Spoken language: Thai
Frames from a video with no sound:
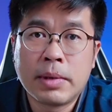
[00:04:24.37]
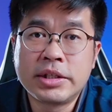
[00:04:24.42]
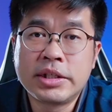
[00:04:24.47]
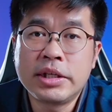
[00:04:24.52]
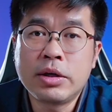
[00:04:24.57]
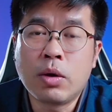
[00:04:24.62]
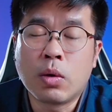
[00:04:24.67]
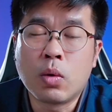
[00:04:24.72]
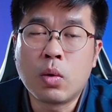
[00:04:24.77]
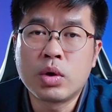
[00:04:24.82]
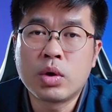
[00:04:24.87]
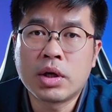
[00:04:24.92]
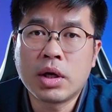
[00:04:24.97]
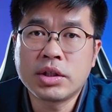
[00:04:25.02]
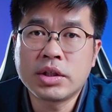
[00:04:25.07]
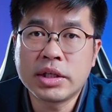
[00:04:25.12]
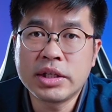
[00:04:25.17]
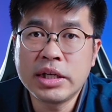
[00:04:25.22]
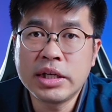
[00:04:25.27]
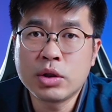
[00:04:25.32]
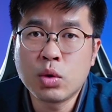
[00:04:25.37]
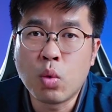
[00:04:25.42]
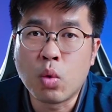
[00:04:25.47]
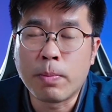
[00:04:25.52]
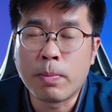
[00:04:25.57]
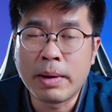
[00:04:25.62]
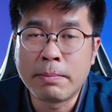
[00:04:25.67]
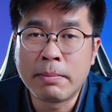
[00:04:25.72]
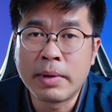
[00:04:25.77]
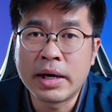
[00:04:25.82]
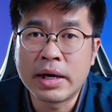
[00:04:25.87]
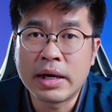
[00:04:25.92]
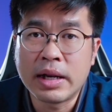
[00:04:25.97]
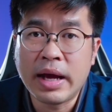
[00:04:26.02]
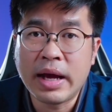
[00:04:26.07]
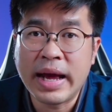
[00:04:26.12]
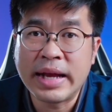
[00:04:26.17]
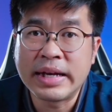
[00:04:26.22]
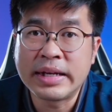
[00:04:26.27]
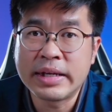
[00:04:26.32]
บัญชีของคุณก็จะยิ่งถูกประเมิน
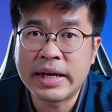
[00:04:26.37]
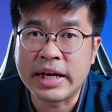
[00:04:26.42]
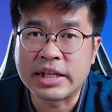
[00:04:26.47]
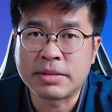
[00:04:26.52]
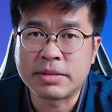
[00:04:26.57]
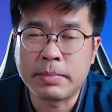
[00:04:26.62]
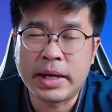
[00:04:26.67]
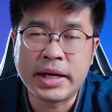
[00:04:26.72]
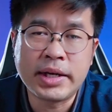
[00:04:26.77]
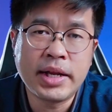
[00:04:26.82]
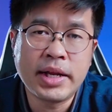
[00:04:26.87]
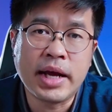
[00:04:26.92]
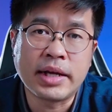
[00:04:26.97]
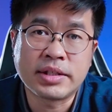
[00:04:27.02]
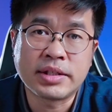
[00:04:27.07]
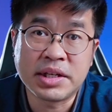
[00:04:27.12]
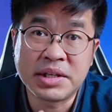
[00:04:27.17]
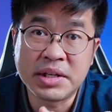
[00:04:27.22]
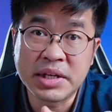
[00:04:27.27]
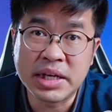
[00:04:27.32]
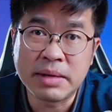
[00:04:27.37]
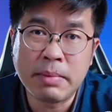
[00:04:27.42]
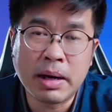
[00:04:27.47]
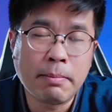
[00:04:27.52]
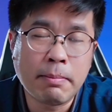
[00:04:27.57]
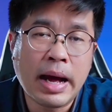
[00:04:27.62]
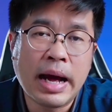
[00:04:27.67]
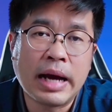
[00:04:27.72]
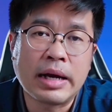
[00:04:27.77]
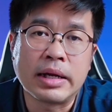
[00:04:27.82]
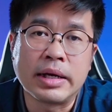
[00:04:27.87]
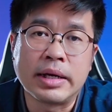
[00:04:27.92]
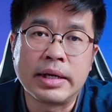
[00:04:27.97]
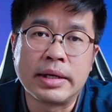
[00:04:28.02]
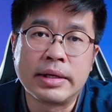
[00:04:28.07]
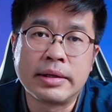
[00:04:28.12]
และ engagement เนี่ยจะดีมากๆเลย